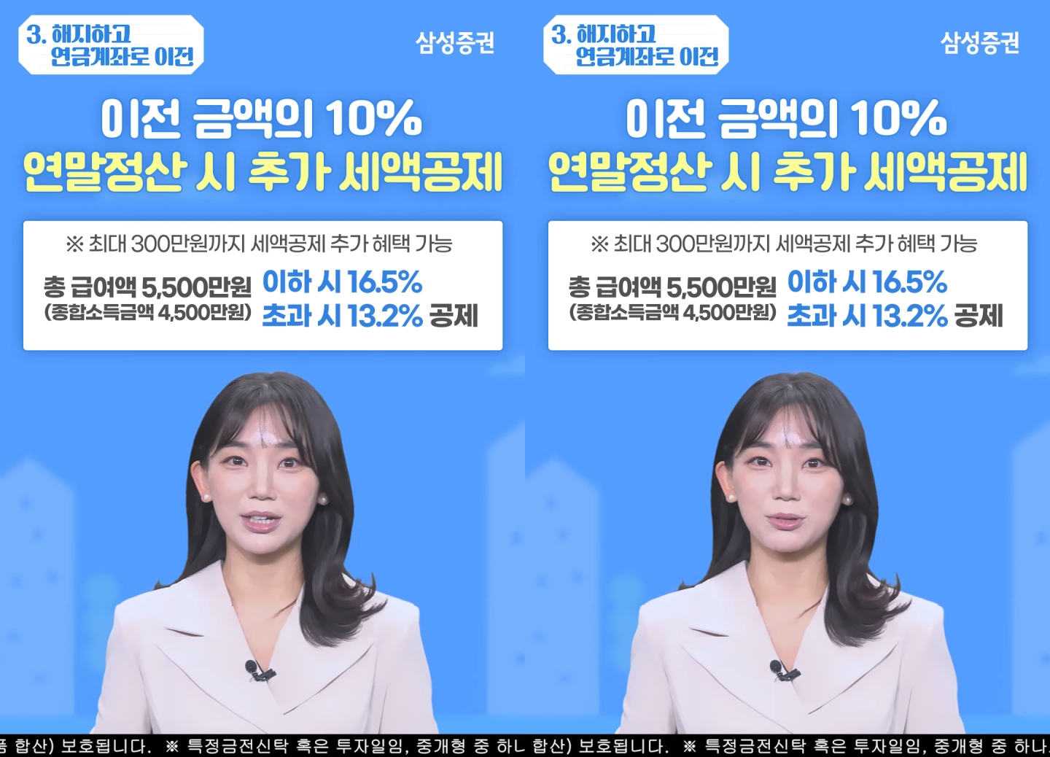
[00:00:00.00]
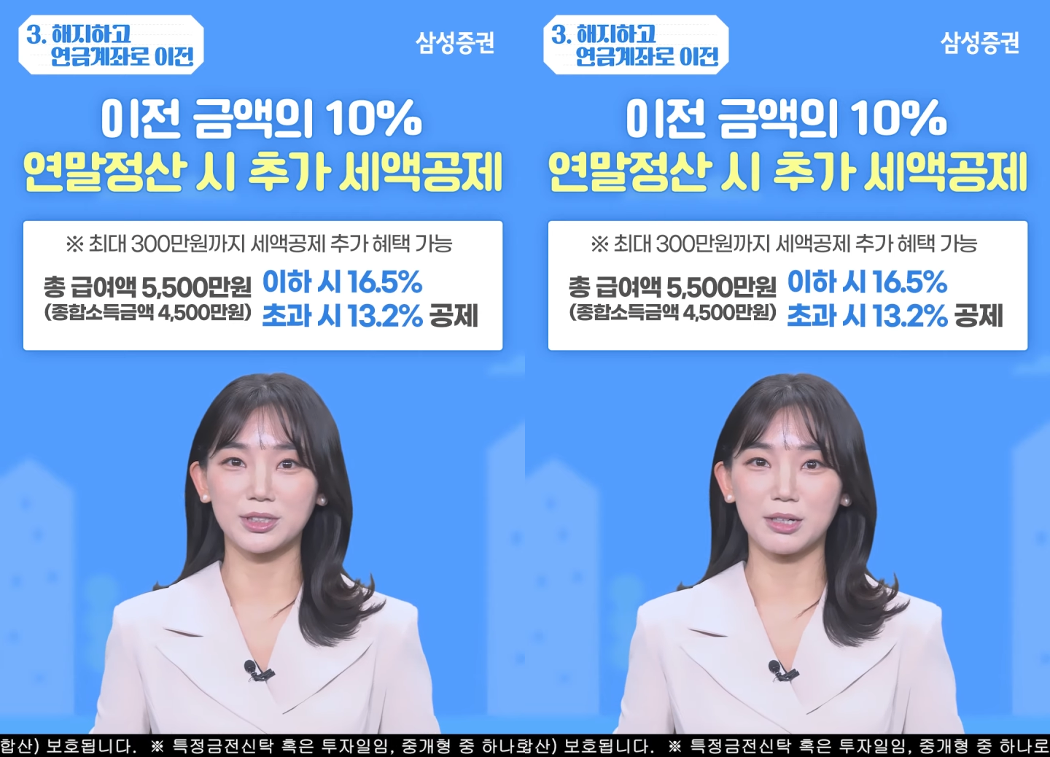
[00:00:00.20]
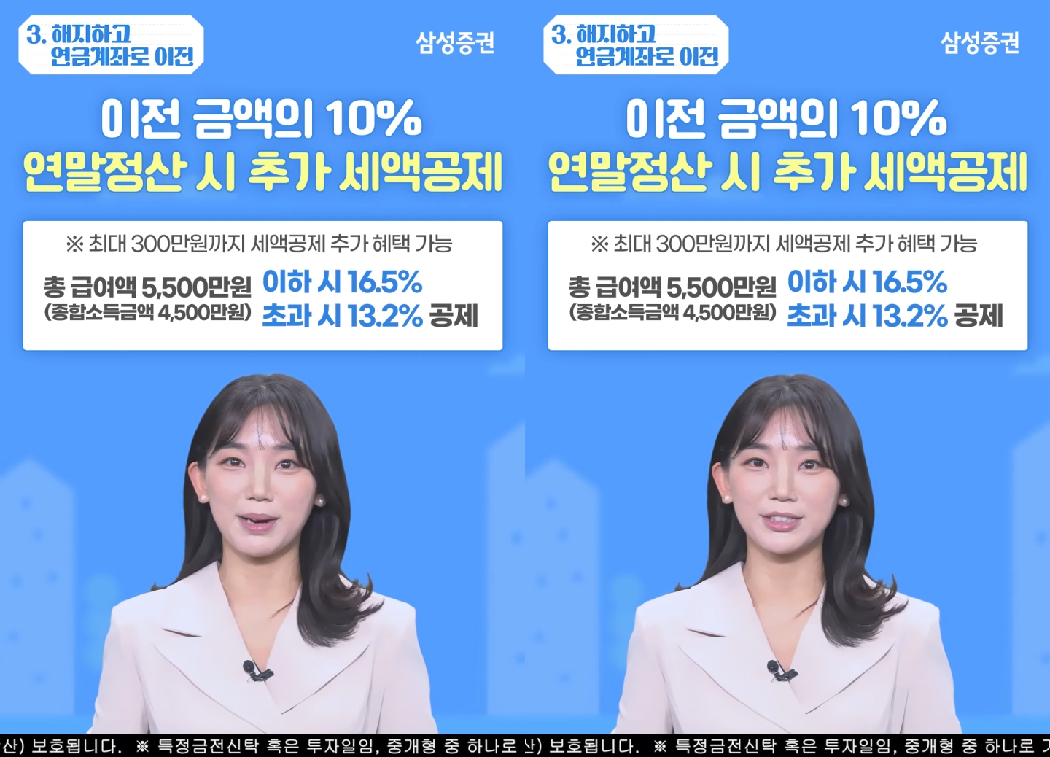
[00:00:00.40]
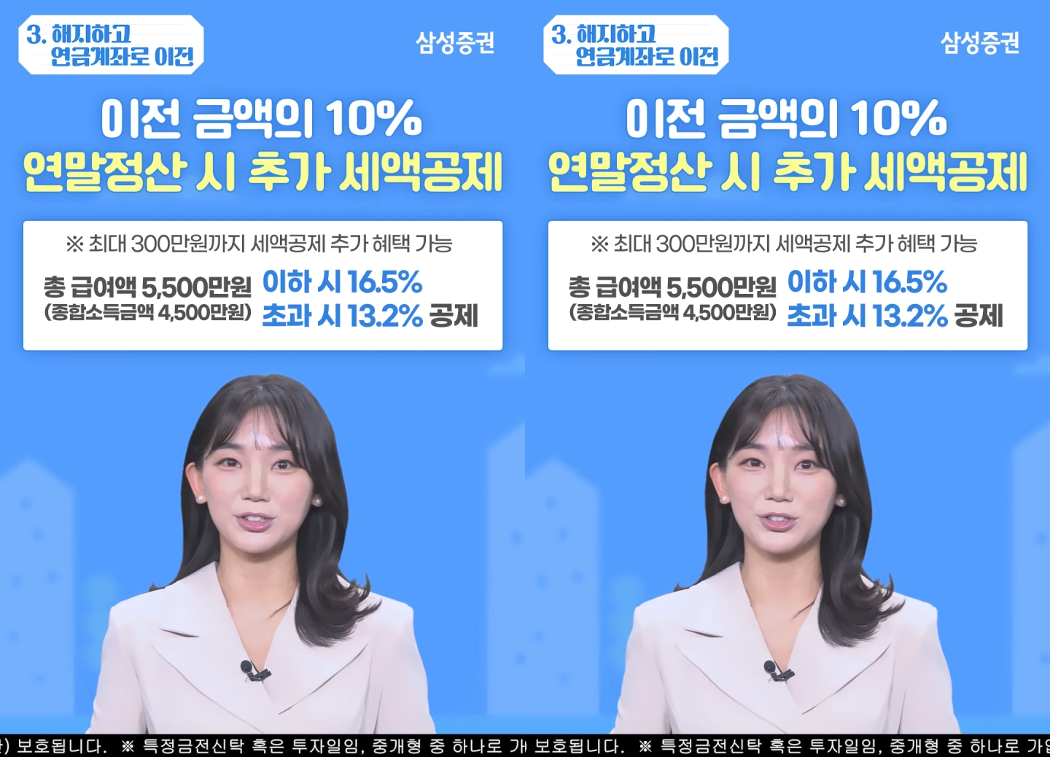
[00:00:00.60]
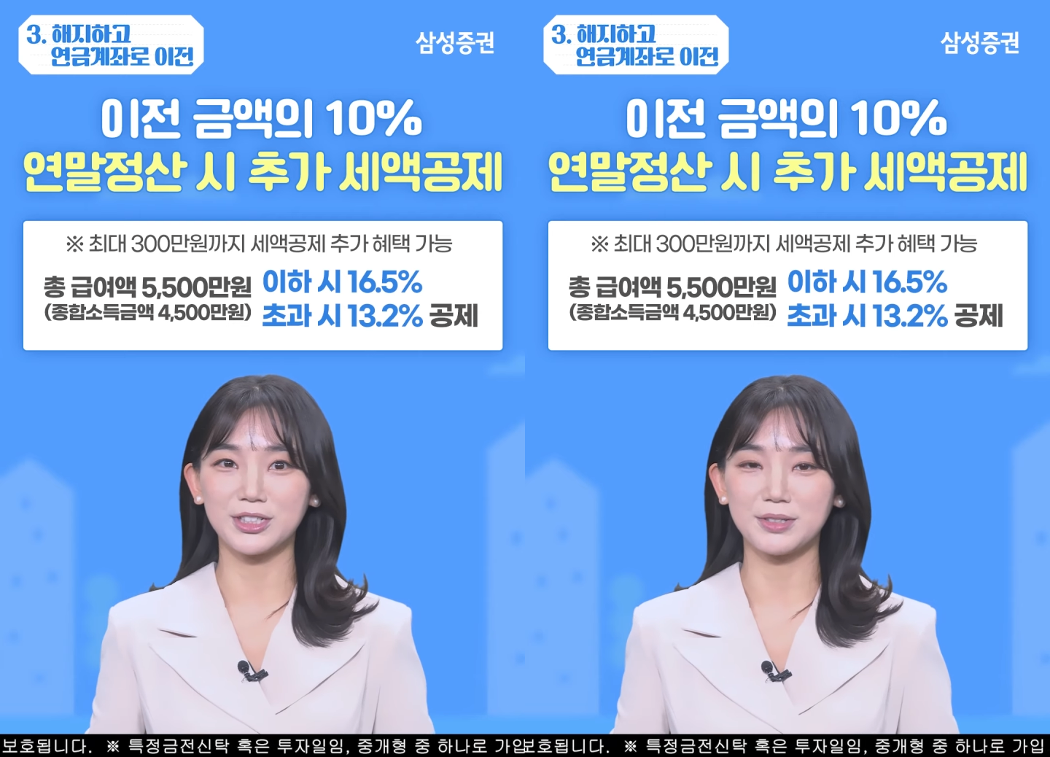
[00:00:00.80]
공제 받을
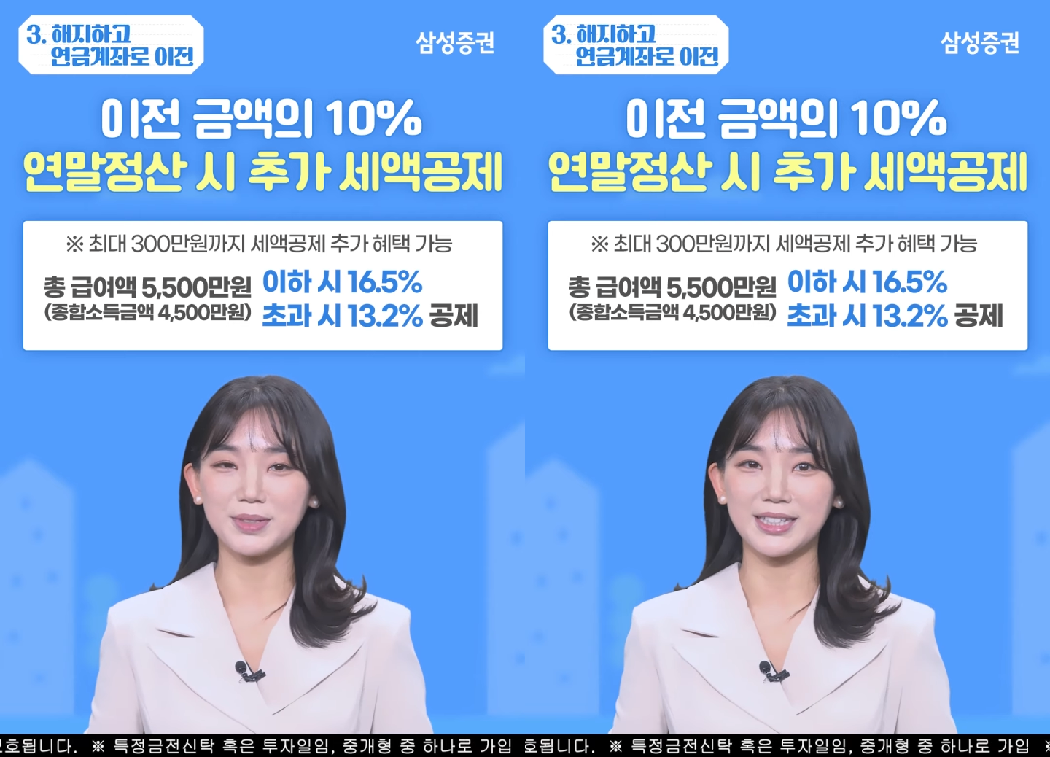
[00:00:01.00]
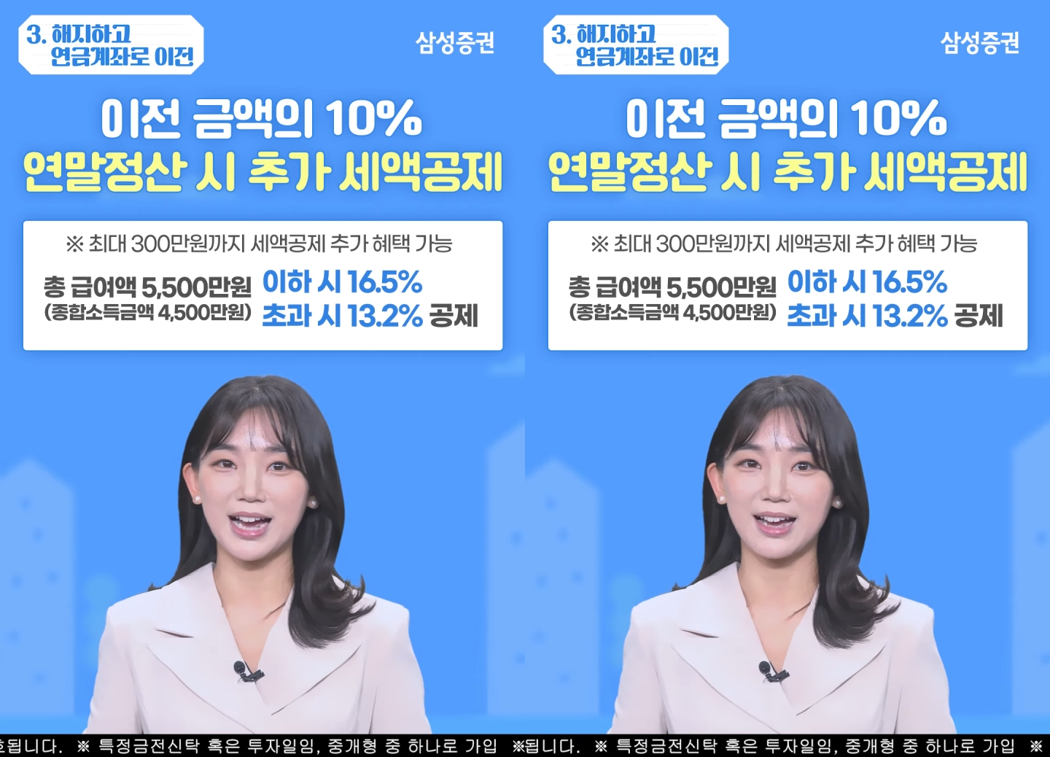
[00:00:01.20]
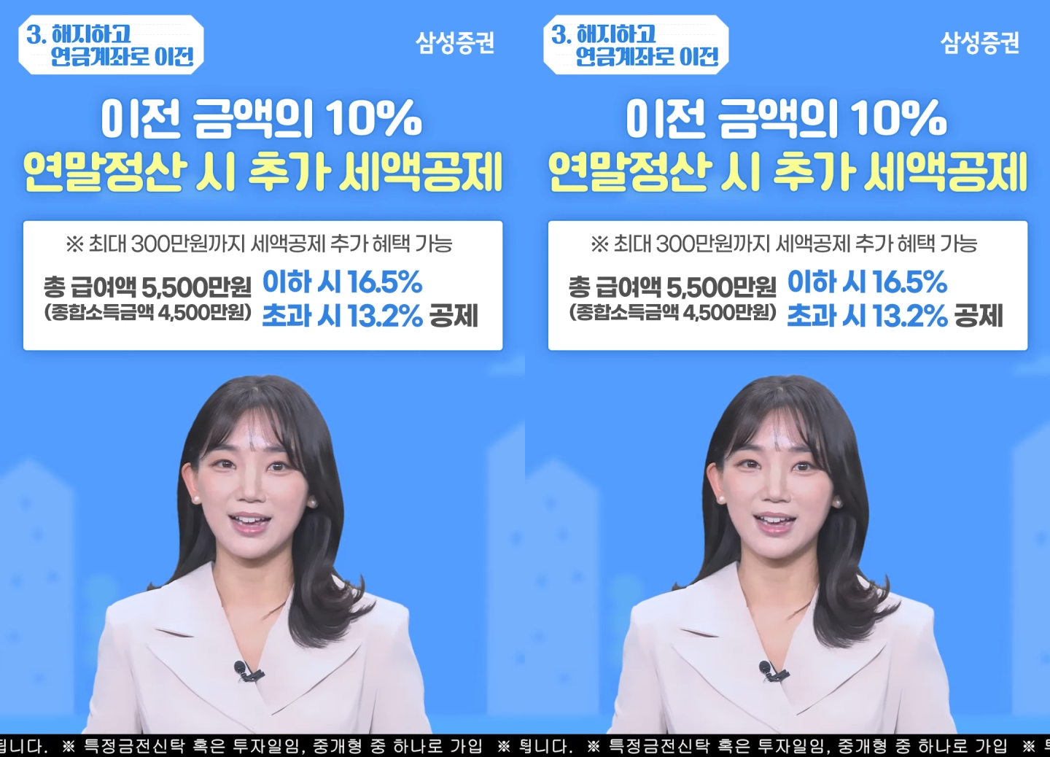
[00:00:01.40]
수 있습니다.